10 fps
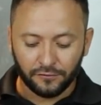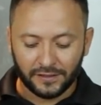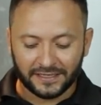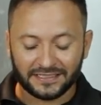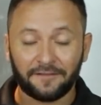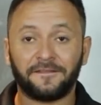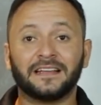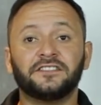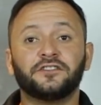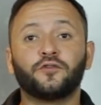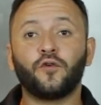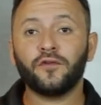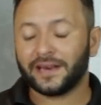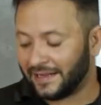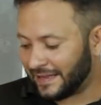durante a fase de
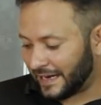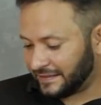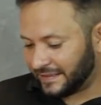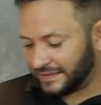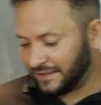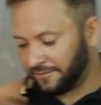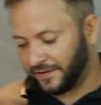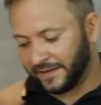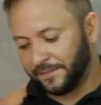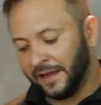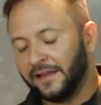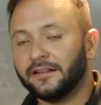concretagem dessa viga.